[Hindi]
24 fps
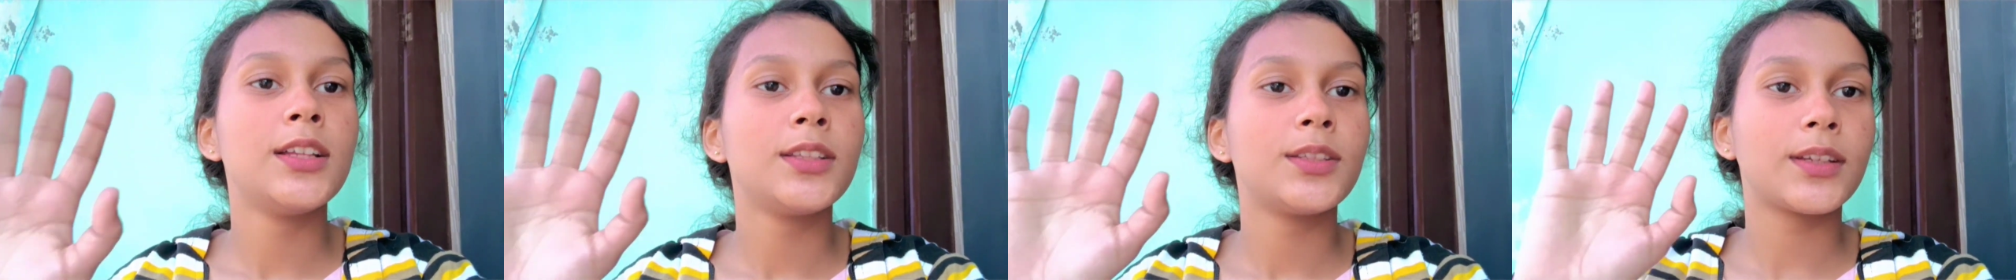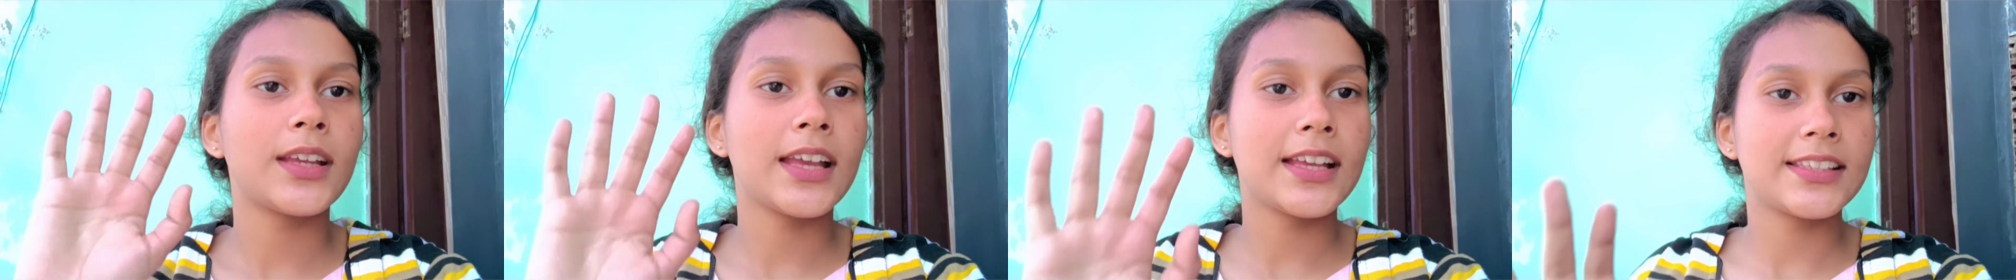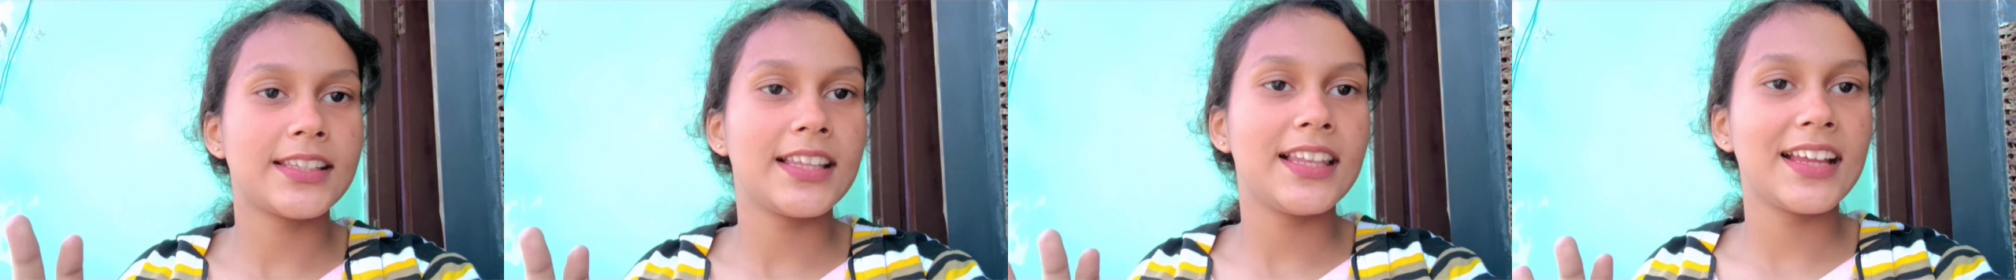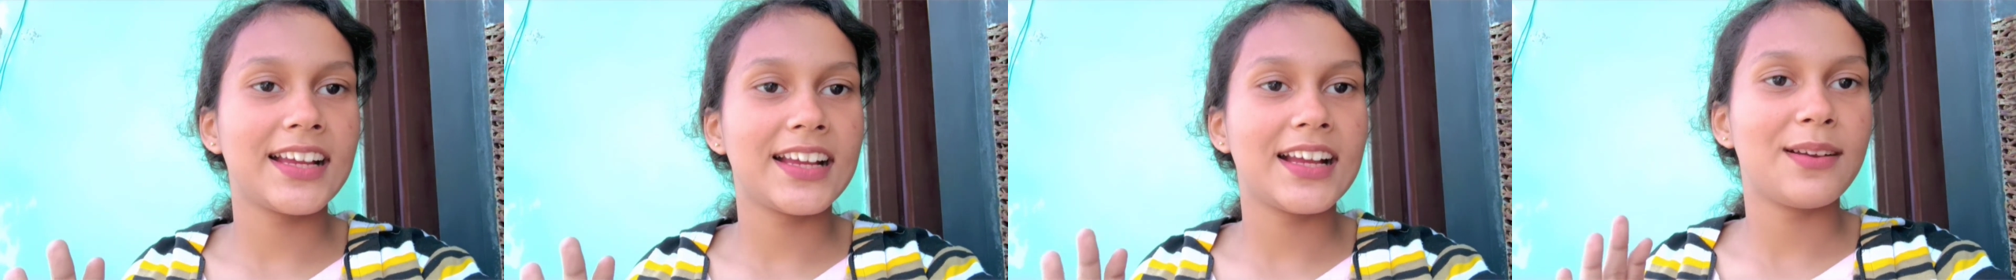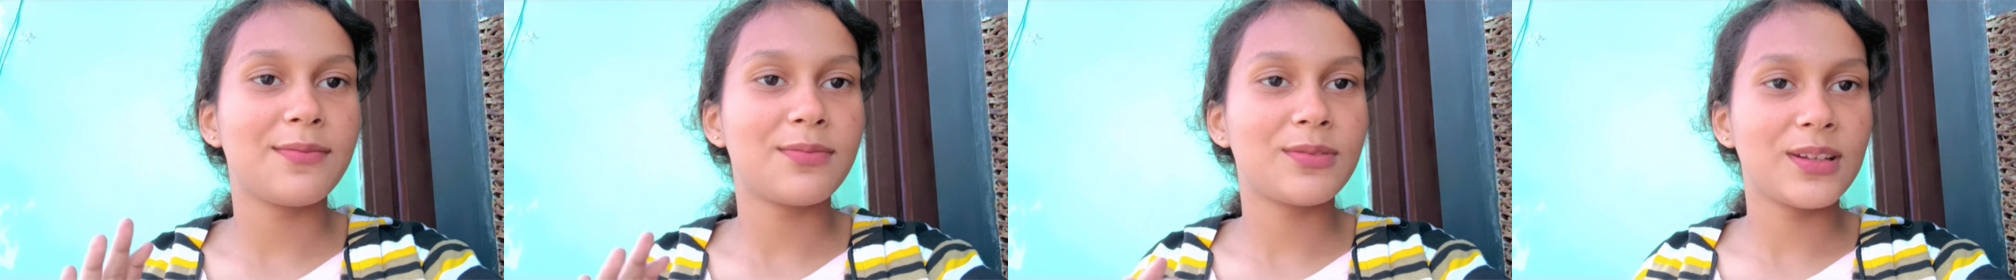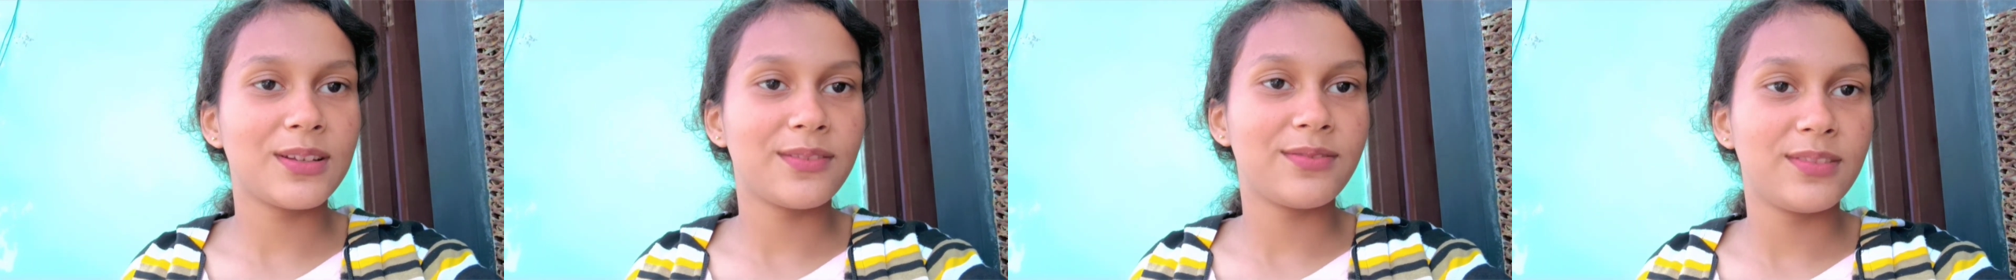तो कैसा लगा
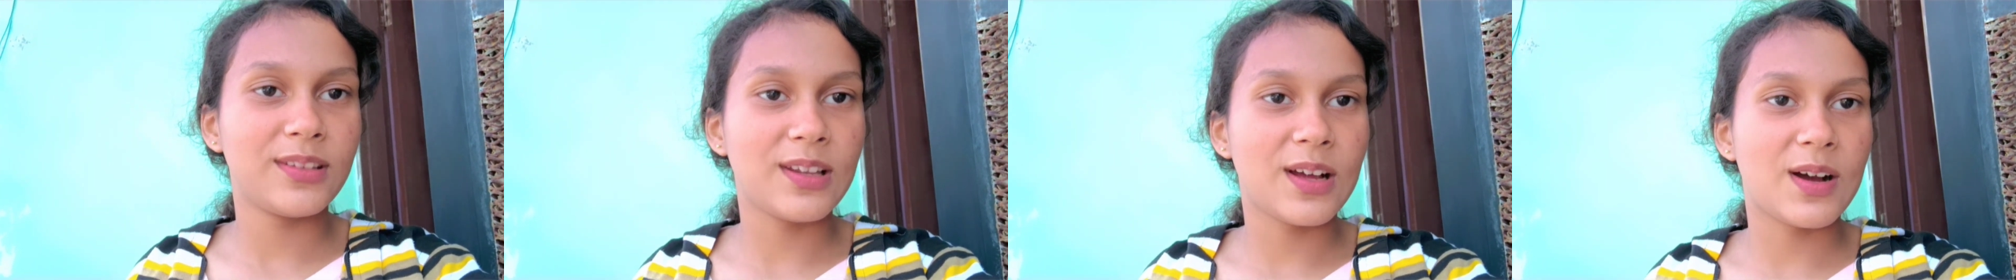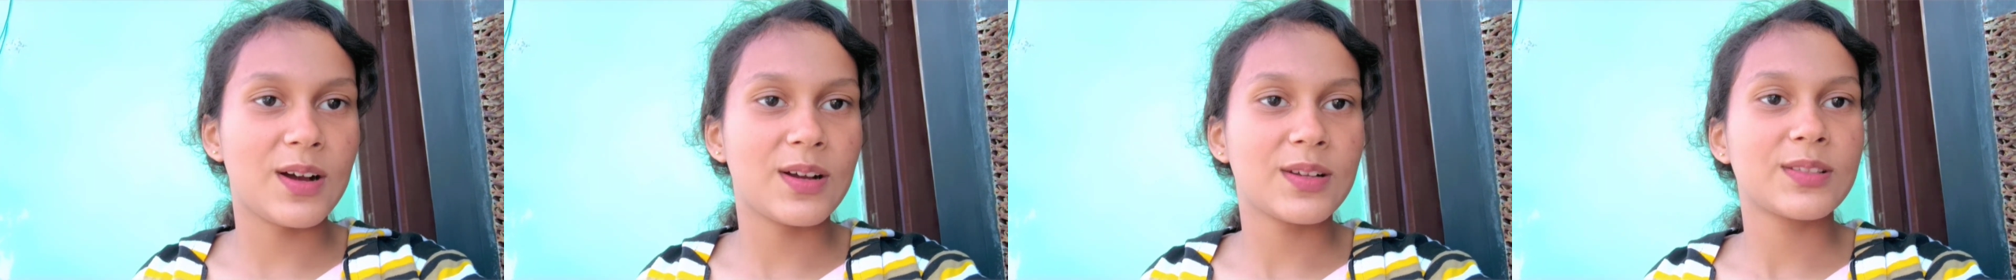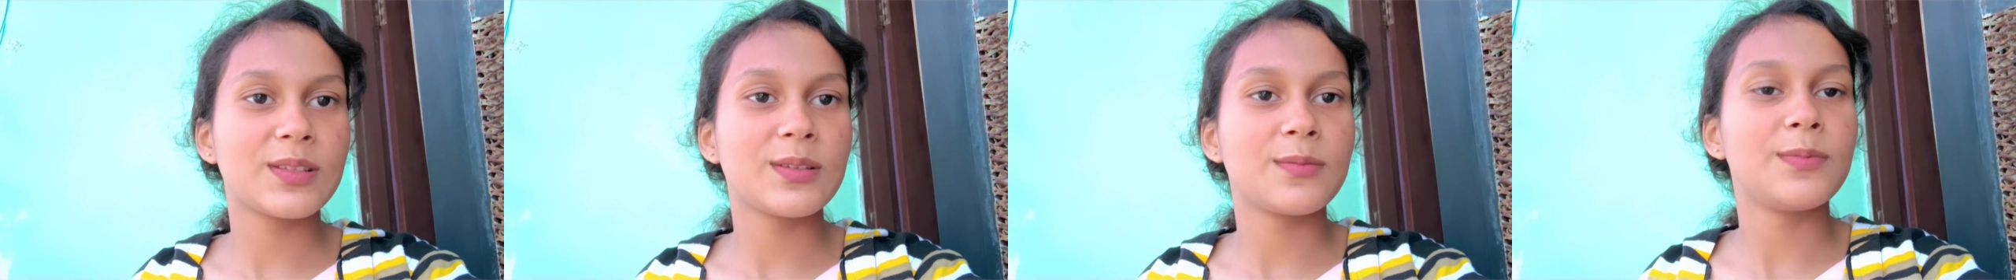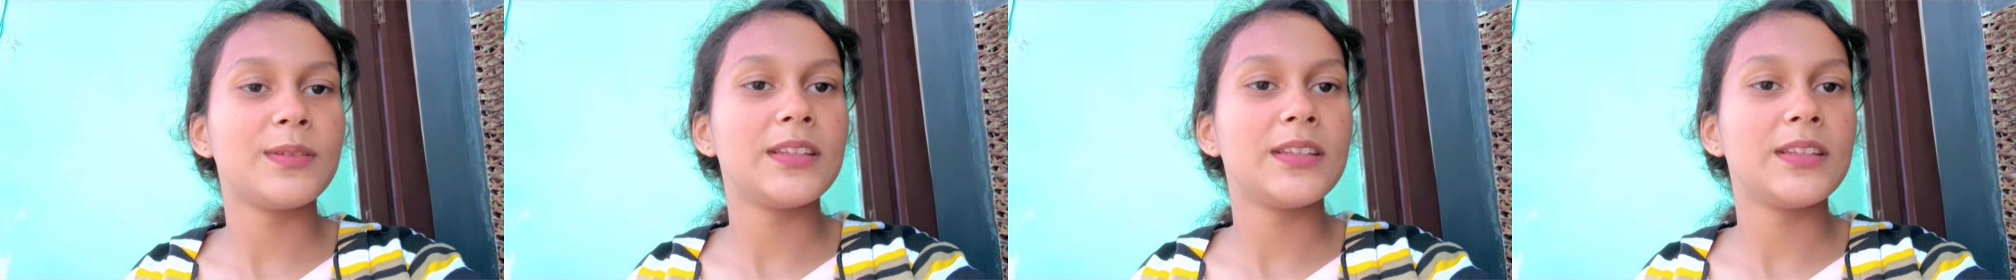आपका ब्लॉग तो